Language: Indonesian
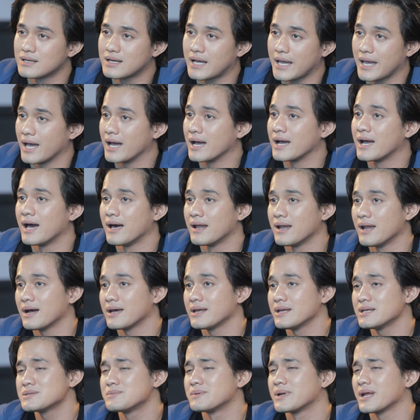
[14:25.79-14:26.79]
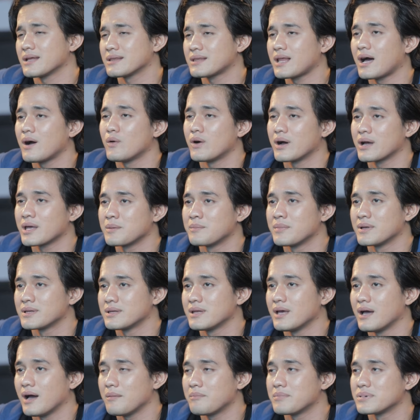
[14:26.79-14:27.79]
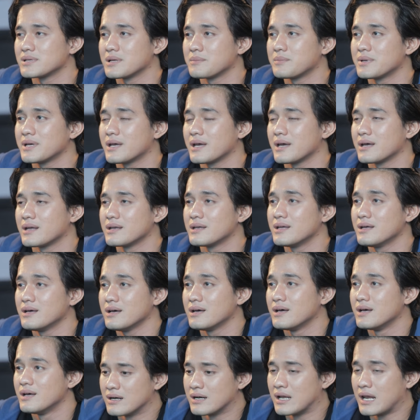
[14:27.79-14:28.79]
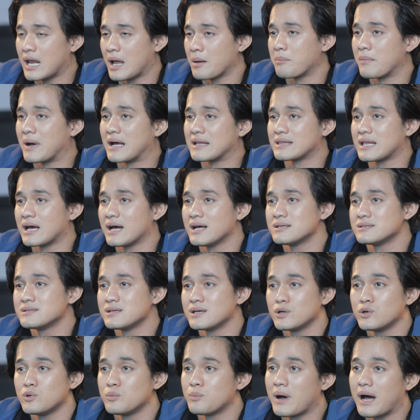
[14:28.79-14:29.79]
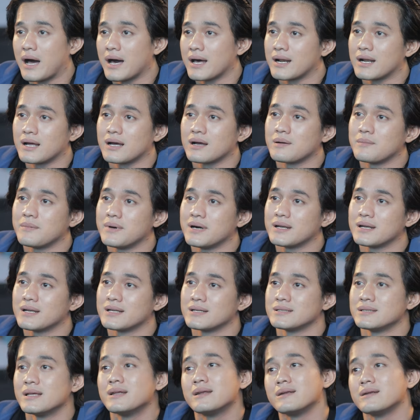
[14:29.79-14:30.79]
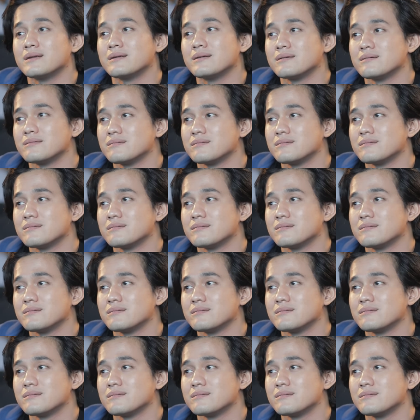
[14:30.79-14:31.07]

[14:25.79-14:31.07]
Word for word: Kayak Galang ini sebenarnya tahu akibatnya apa, tapi kayak dia gelap mata aja, lupa arah kemana dan